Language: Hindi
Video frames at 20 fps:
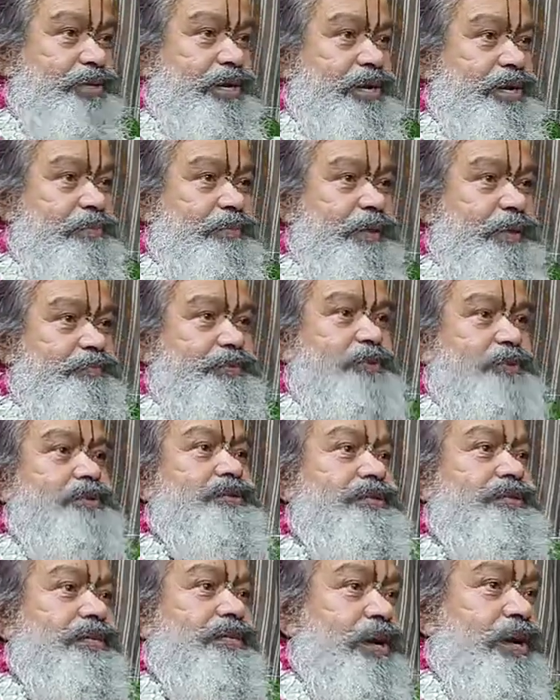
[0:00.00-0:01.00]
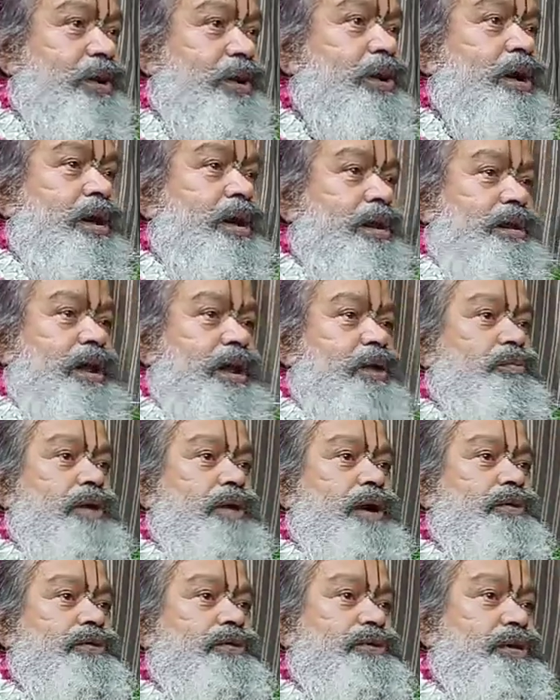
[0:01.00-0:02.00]
शरीर प्राप्त होने से क्या हो? ना
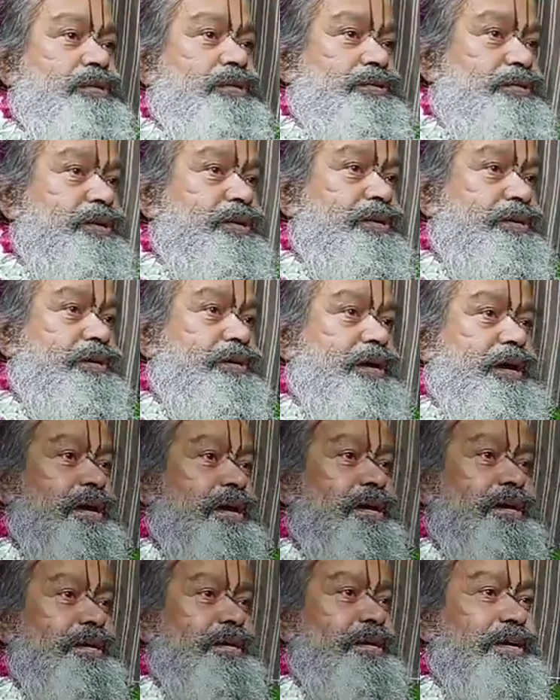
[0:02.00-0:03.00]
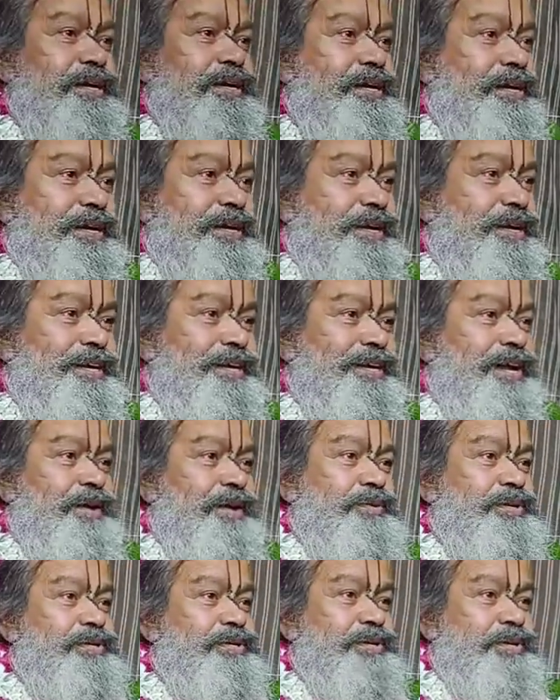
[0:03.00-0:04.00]
वहाँ कोई सत्संग है ना
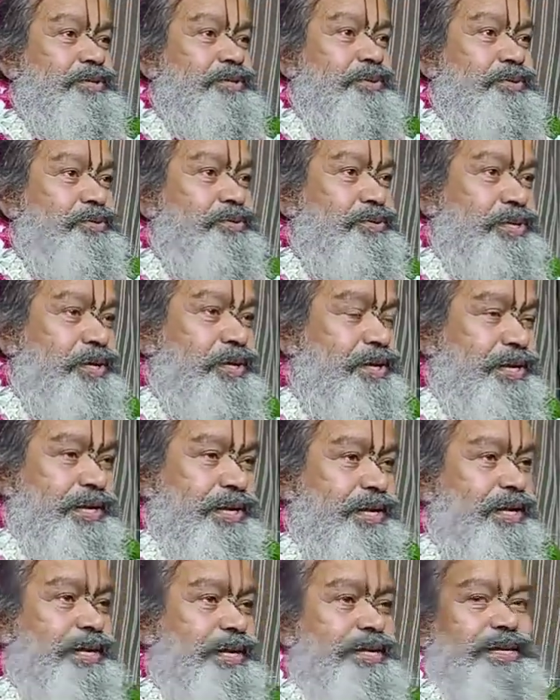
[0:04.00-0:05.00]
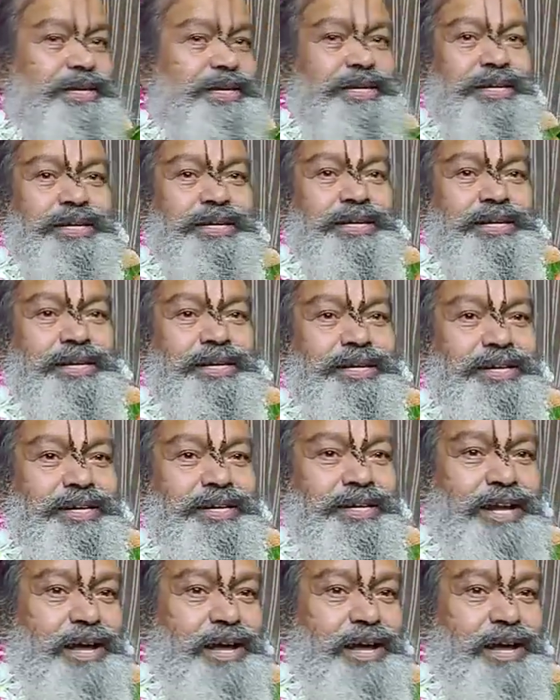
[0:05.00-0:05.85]
कोई सद अनुशीलन है